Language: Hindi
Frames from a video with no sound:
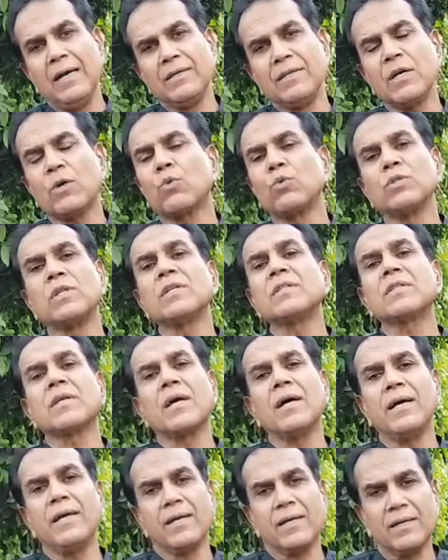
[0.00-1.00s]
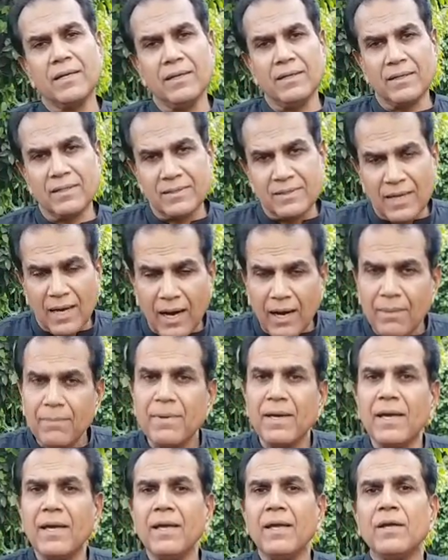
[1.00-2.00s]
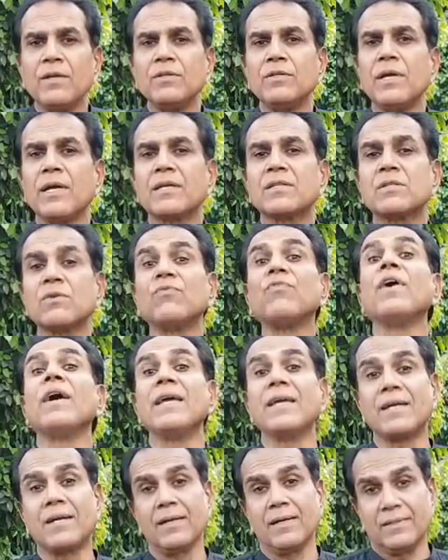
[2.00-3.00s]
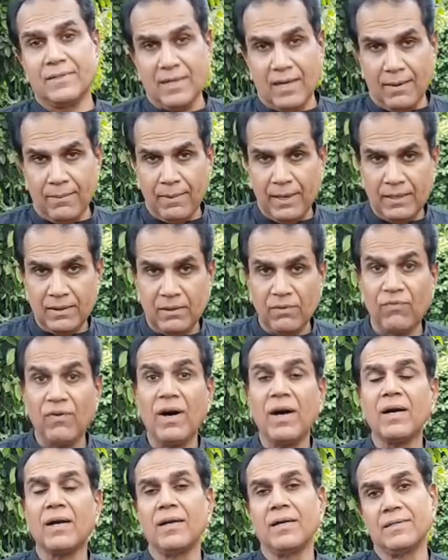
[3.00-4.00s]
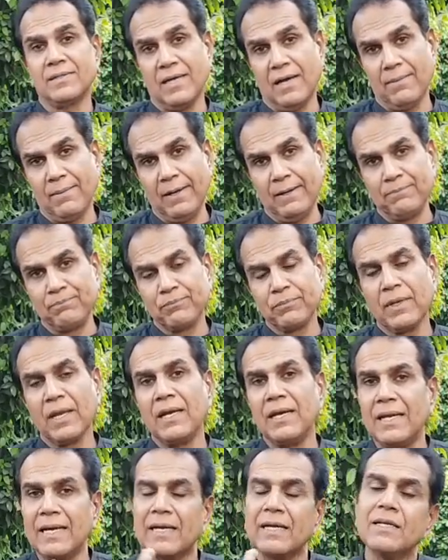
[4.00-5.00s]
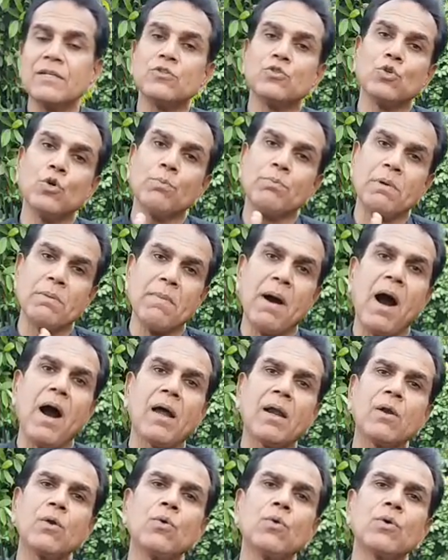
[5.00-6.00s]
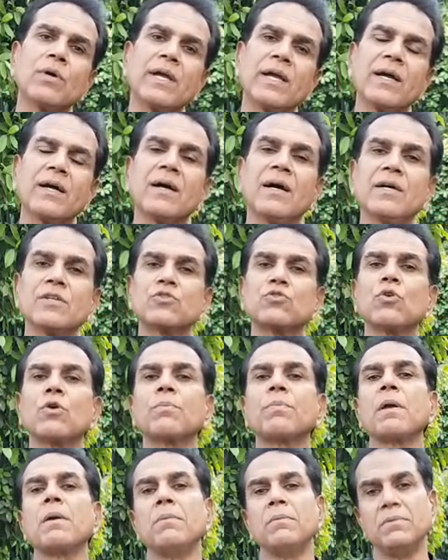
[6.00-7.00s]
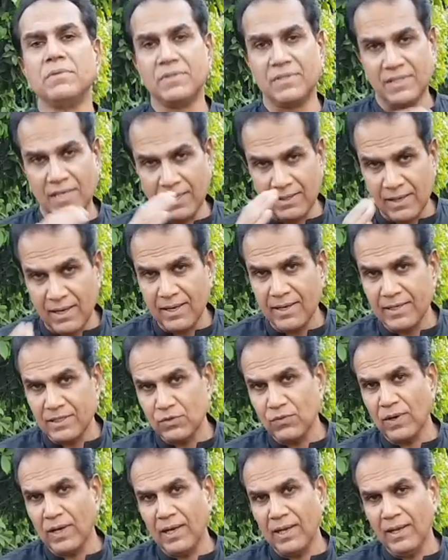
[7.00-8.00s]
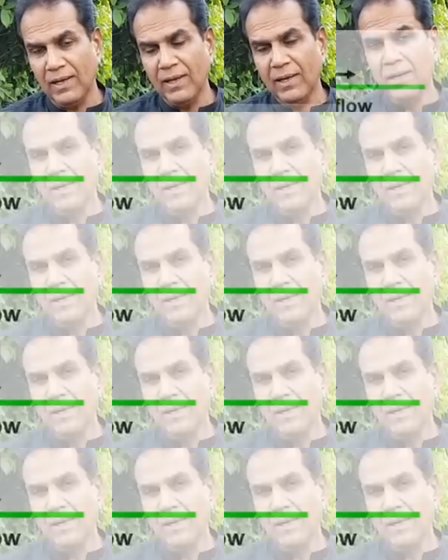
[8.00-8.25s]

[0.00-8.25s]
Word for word: ये कुदरत का एक निज़ाम है ये एक सफाई का निज़ाम है दफा का निज़ाम है लेकिन जो बीमार लोग हैं ख़ास तौर पे ज़्यादा एज वाले